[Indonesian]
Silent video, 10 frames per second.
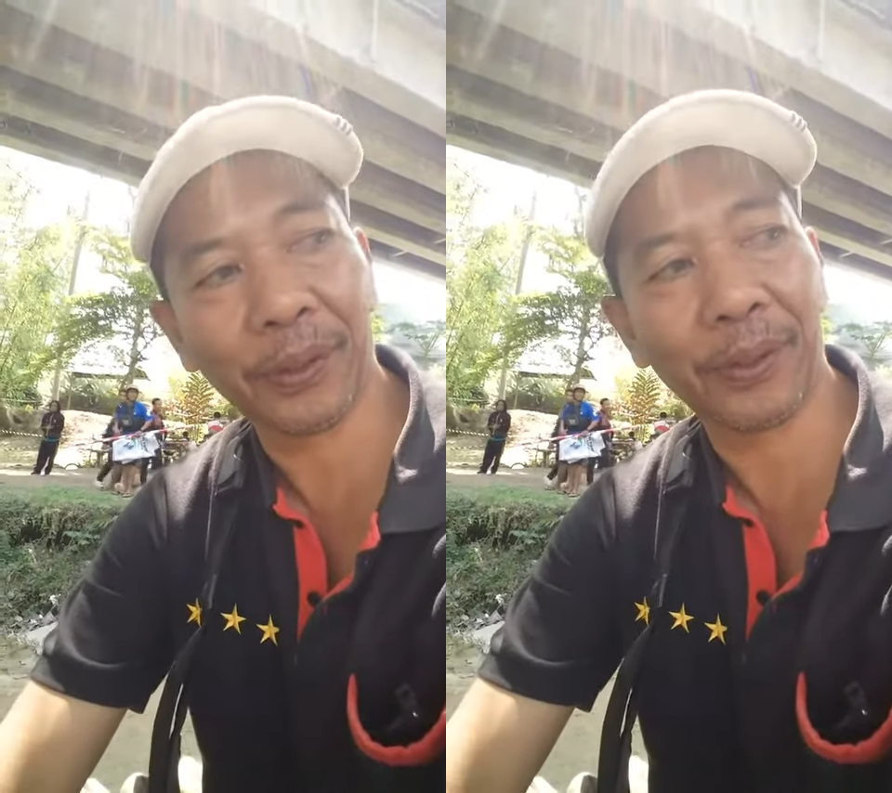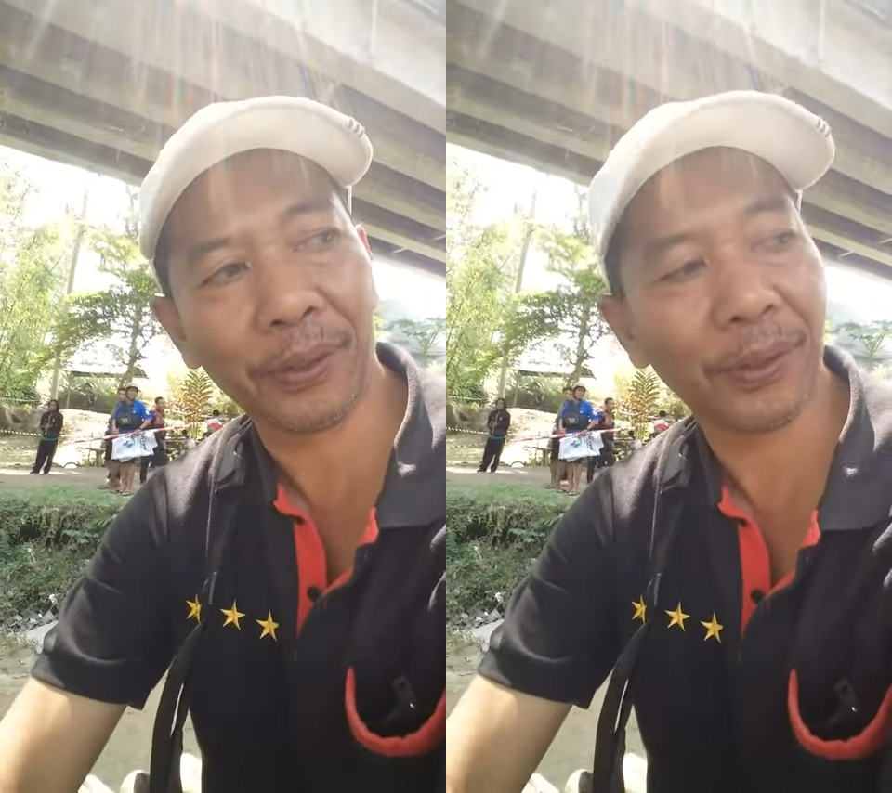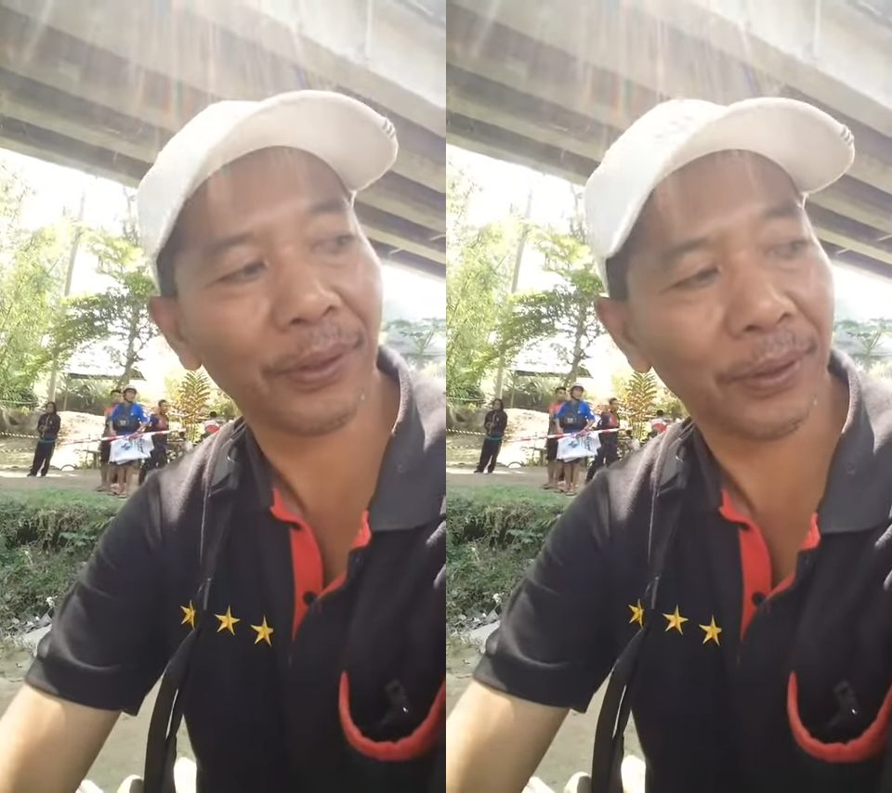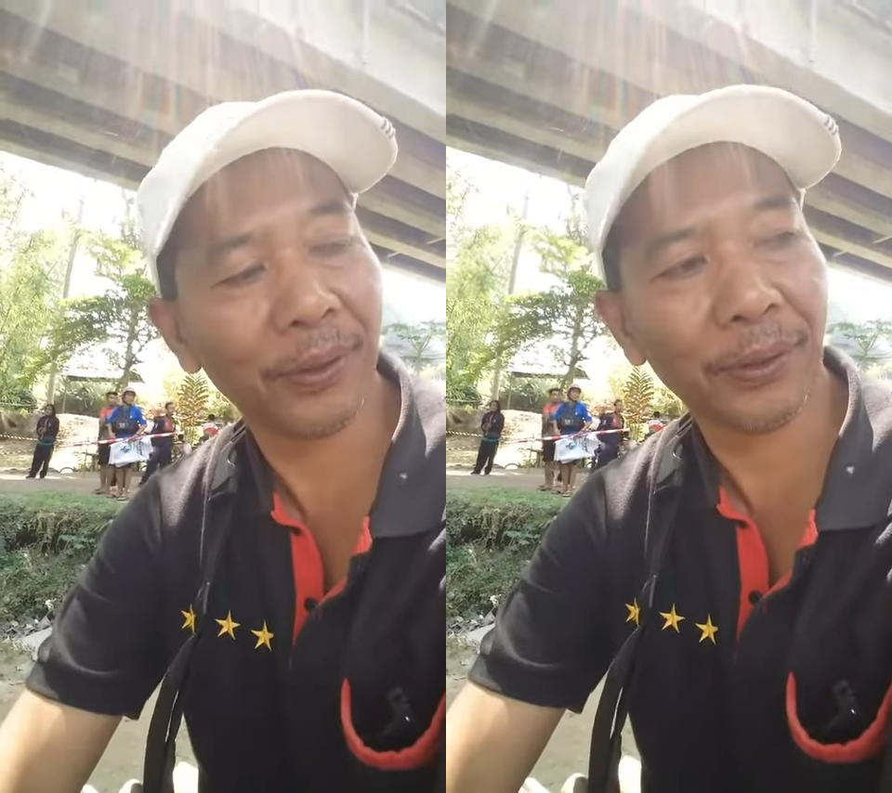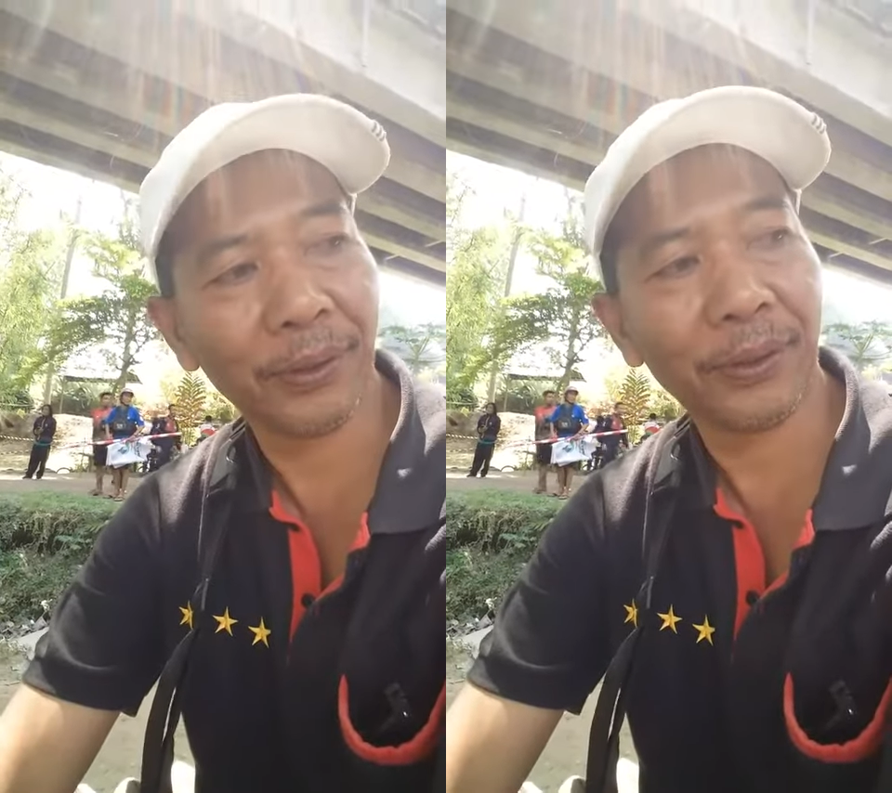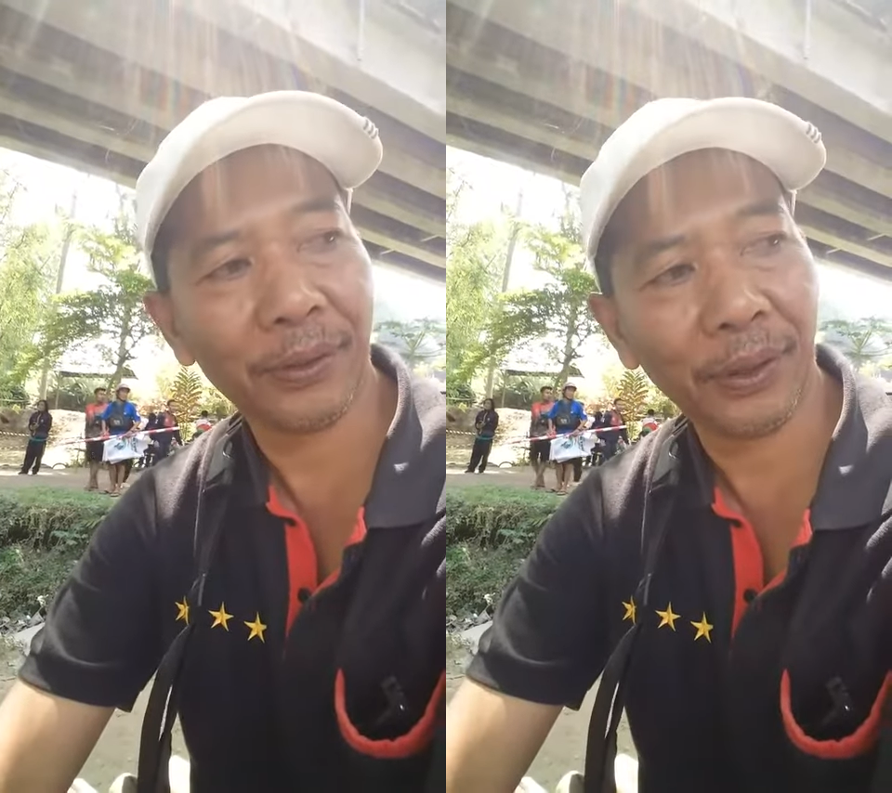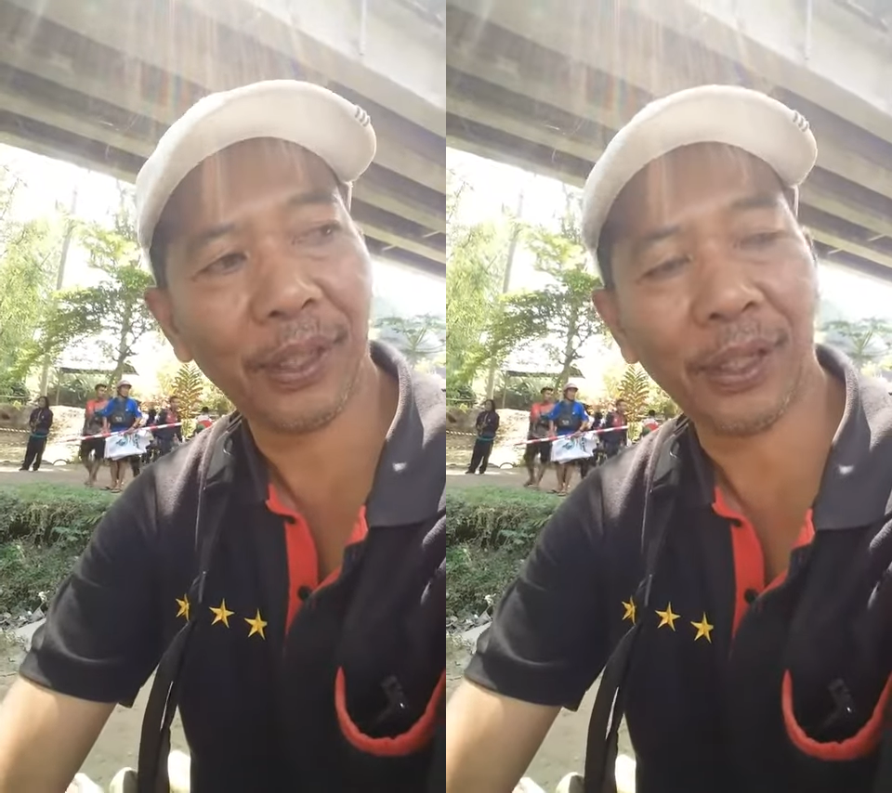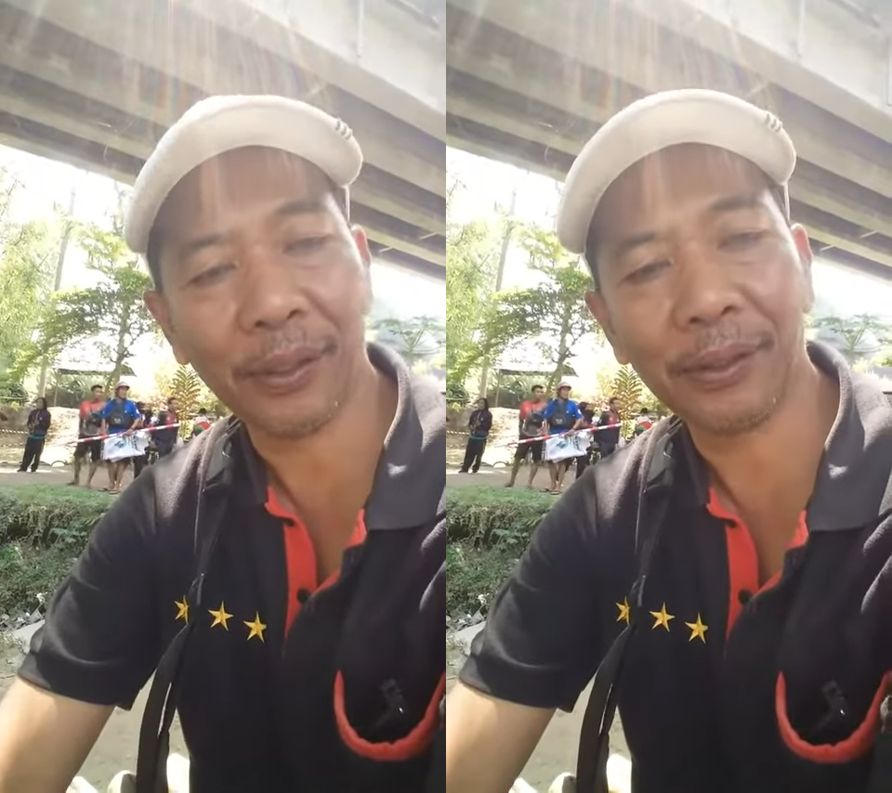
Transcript: uh, stamina tubuh. Iya.